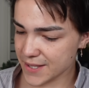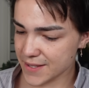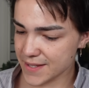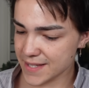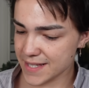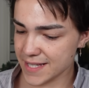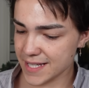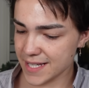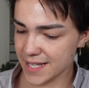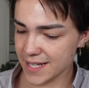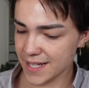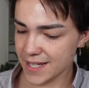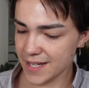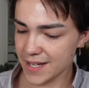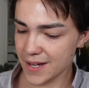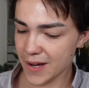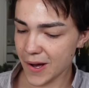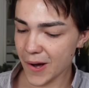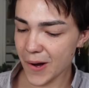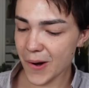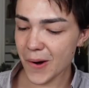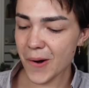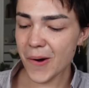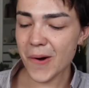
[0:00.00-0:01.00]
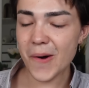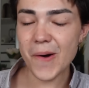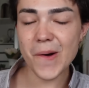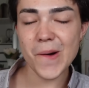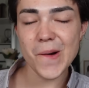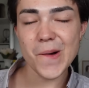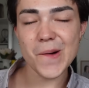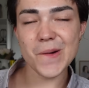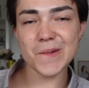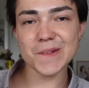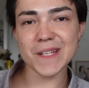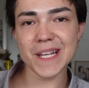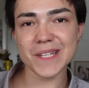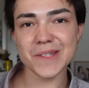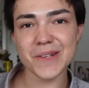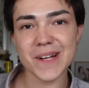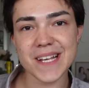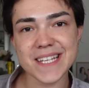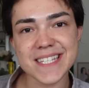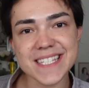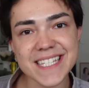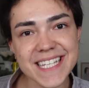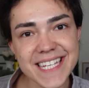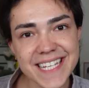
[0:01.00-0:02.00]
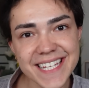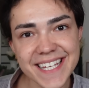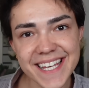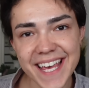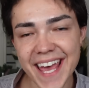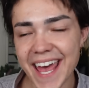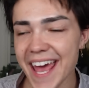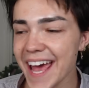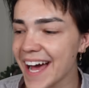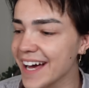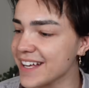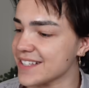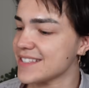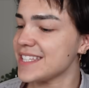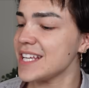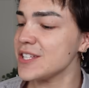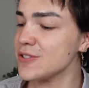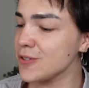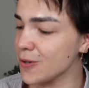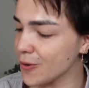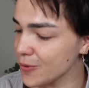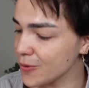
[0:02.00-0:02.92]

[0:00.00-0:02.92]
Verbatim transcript: que c'est Oh, on a de la skincare. Ça, je suis